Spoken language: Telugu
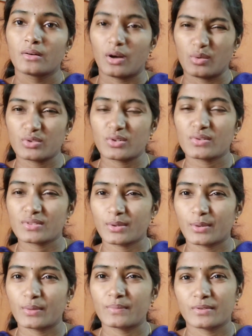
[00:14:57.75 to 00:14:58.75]
హౌస్ లోన్స్
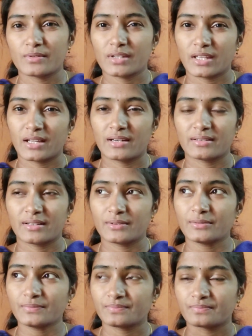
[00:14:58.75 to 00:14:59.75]
హోమ్ లోన్స్
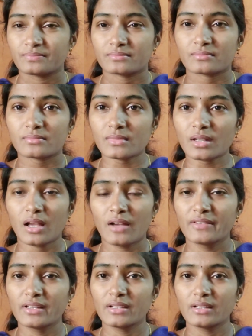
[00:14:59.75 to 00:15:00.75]
ఏదంటారు
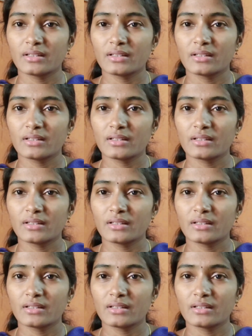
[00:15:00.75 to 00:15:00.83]
అవి